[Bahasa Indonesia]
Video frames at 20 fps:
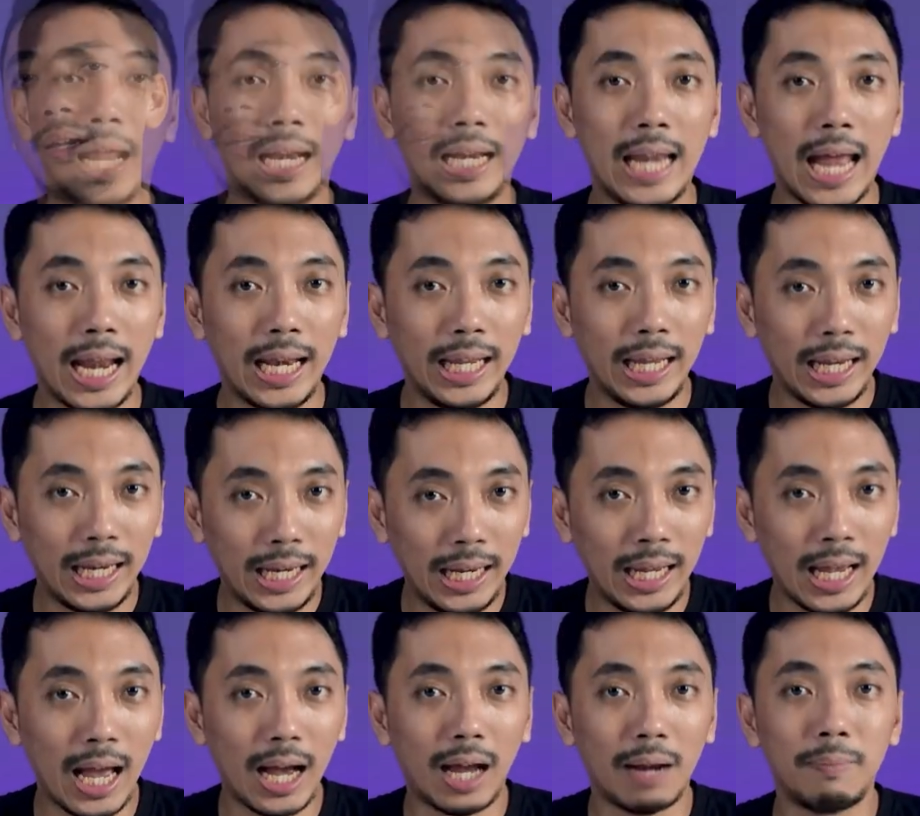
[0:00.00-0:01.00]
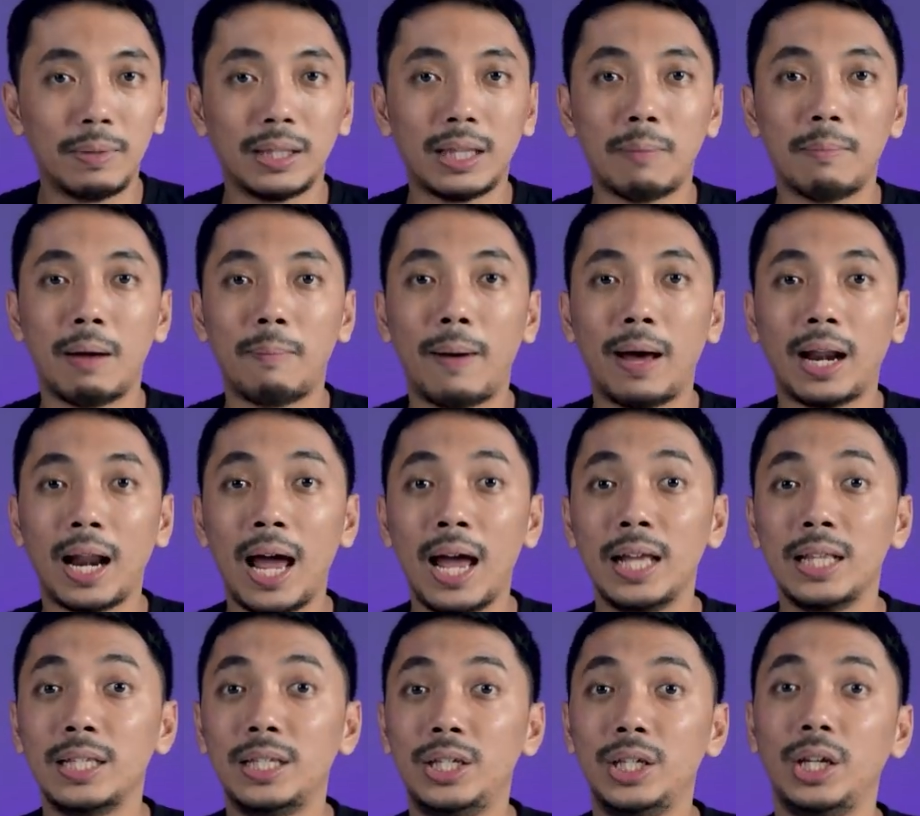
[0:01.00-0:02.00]
Dan ini akan bertambah parah
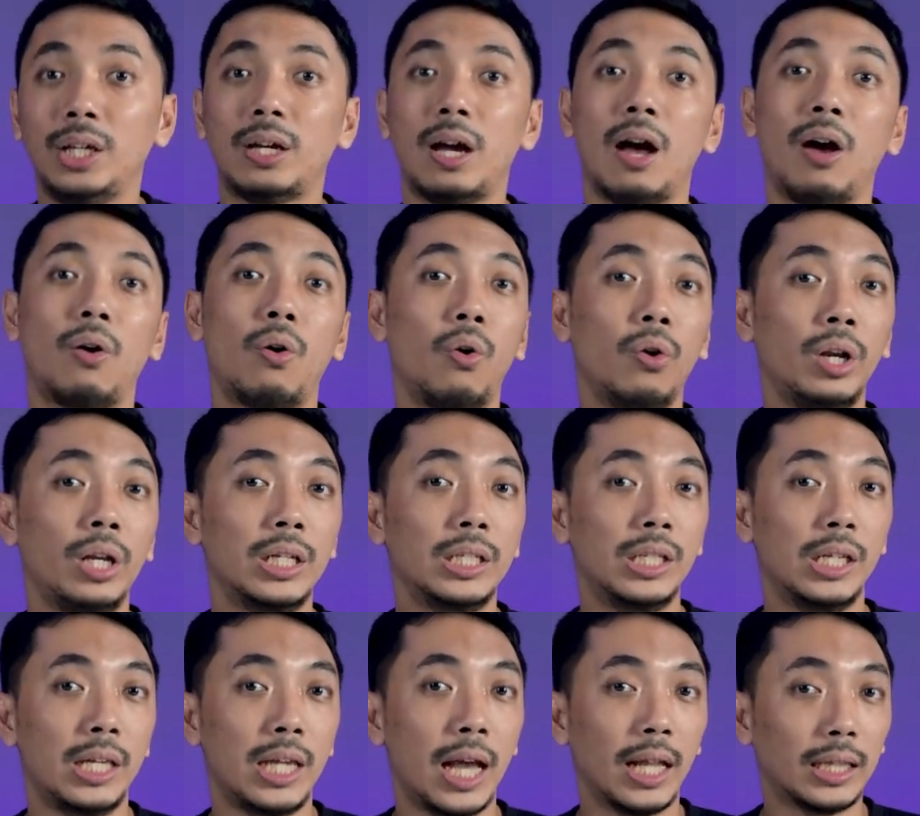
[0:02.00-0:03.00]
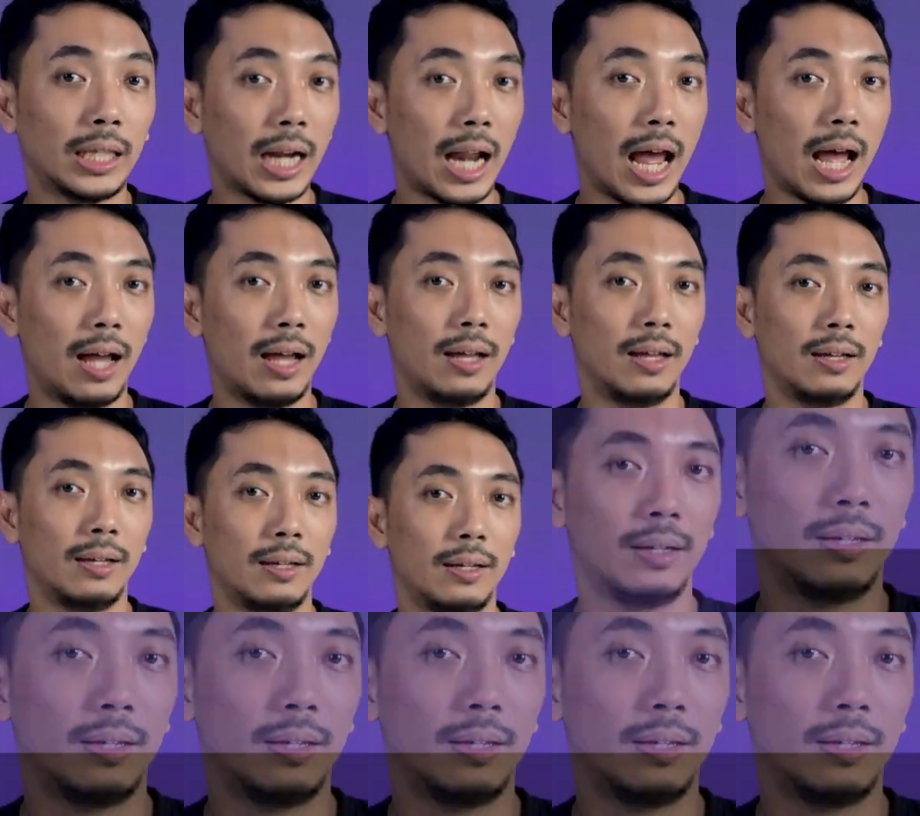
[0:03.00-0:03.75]
jika kondisinya terang.